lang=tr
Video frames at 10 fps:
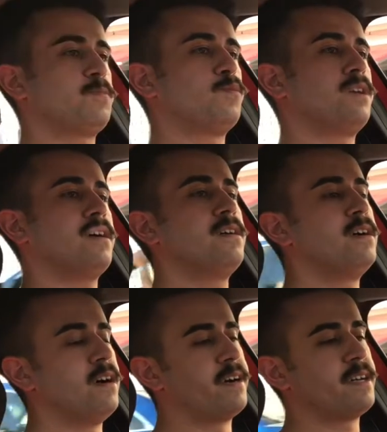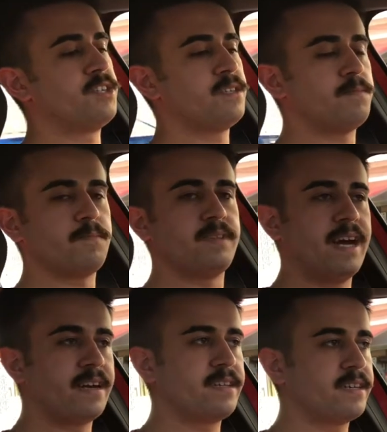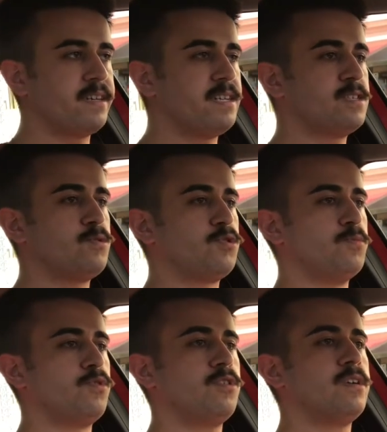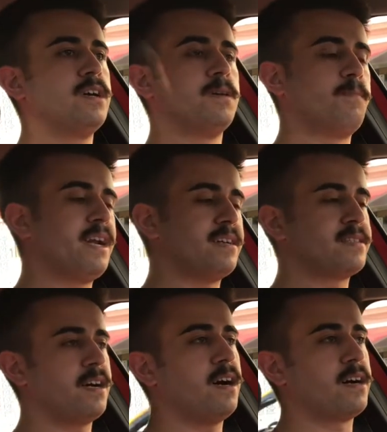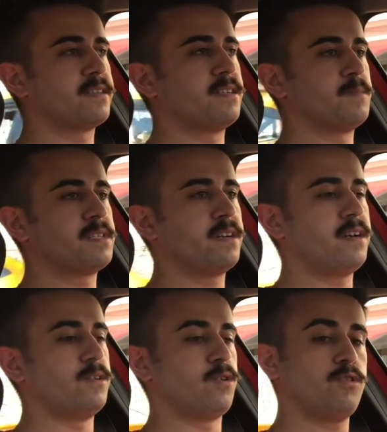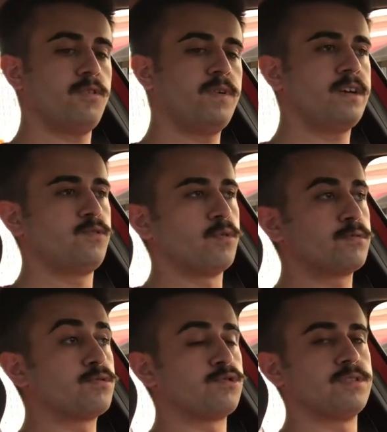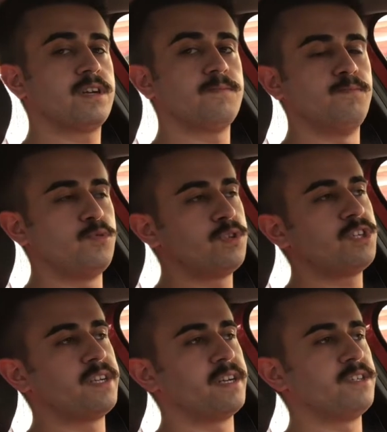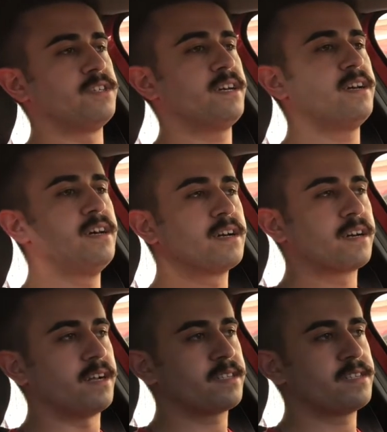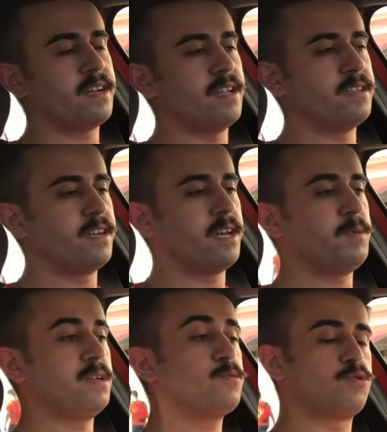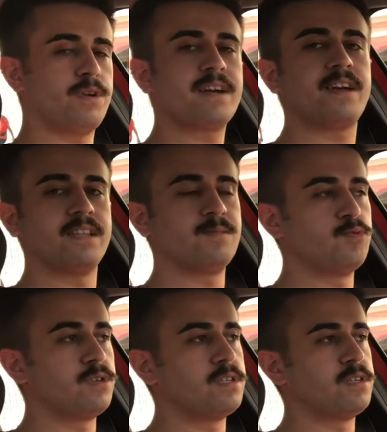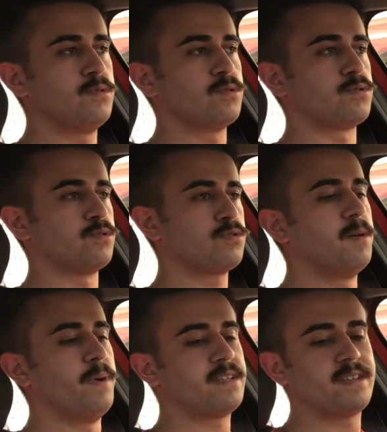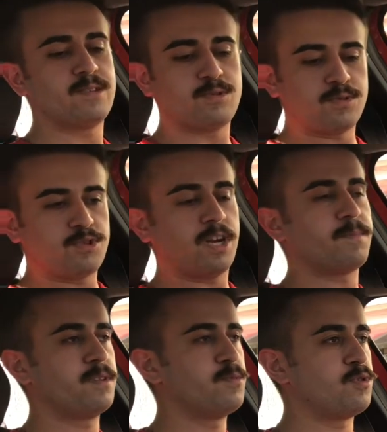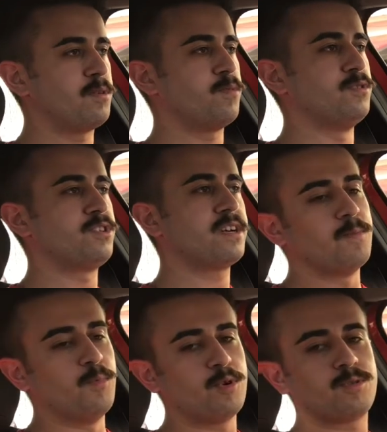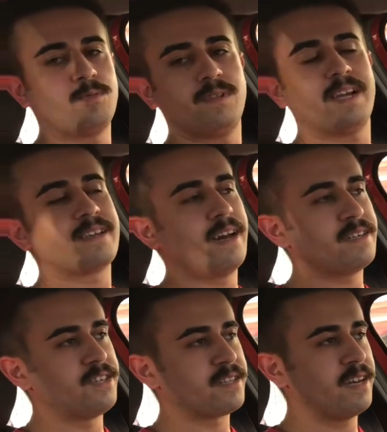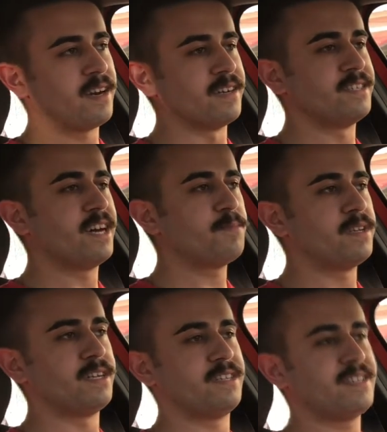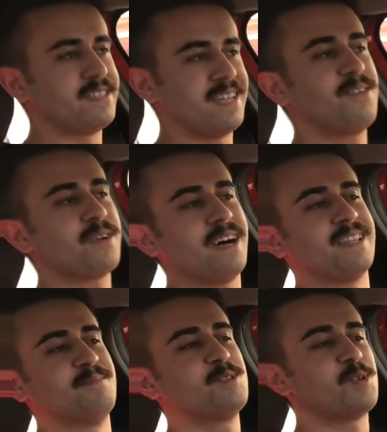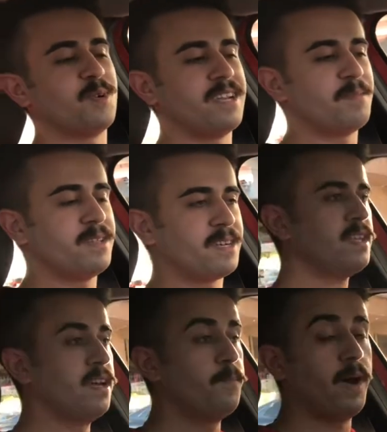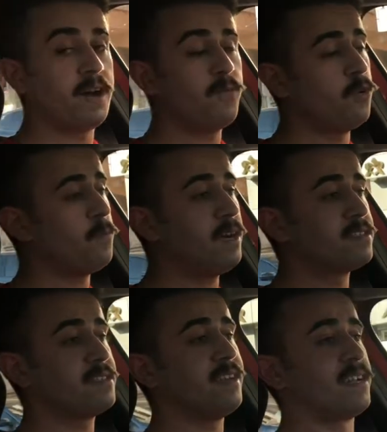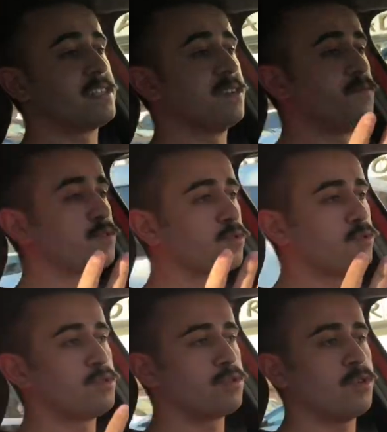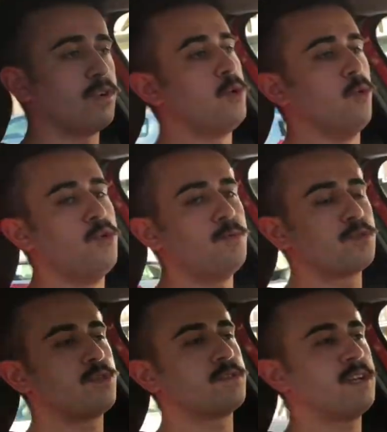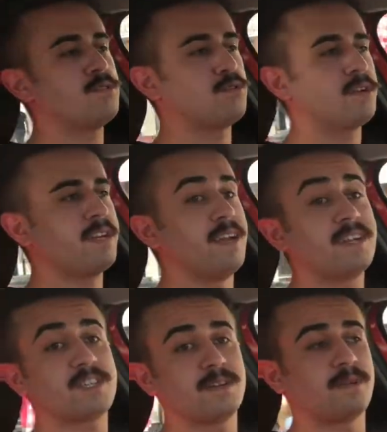Bu da aracın yerdeki iz düşümünü biraz daha arttırmasına neden oluyor ve yol tutuşunda müthiş derecede katkı sağladığına eminim. Sürerken de bunu hissediyorsunuz. Ben test sürüşü yaptığım süre boyunca bu otomobilden gerçekten acayip derecede zevk aldığımı söyleyebilirim. Performansı yani 0.9'luk o ölü motordan sonra ilaç gibi